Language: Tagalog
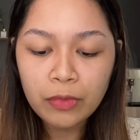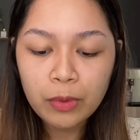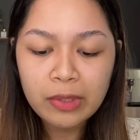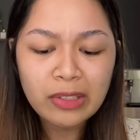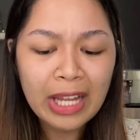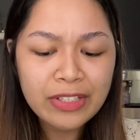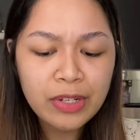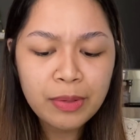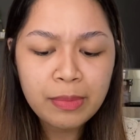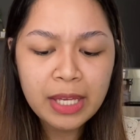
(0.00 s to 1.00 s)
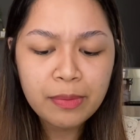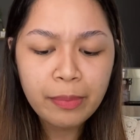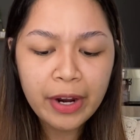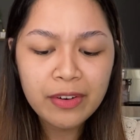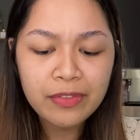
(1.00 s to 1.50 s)
Without actually being
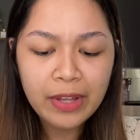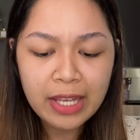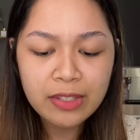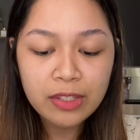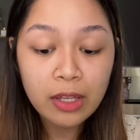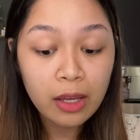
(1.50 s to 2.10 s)
barefaced.